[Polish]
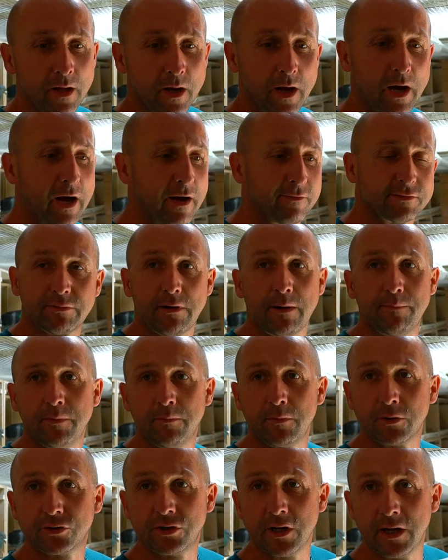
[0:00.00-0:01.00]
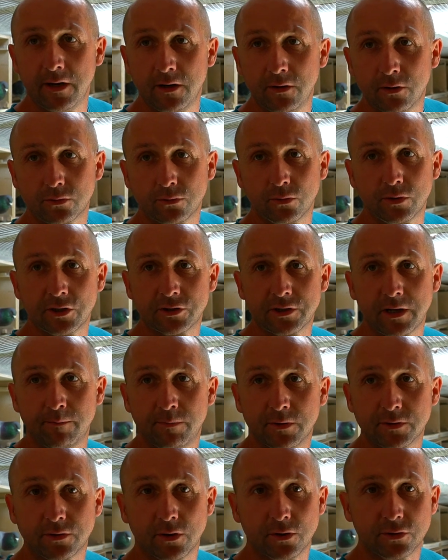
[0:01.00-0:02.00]
a w słabym oddziale lotujesz
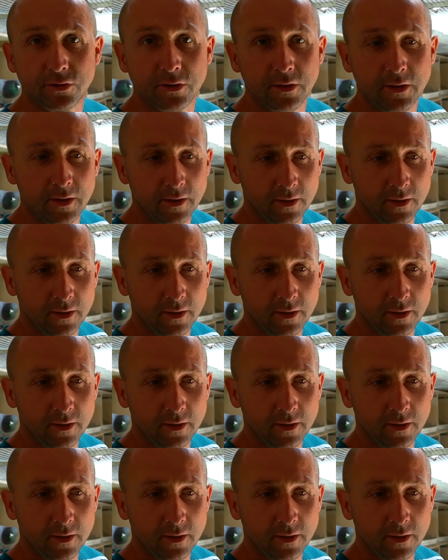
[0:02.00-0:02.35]
albo coś.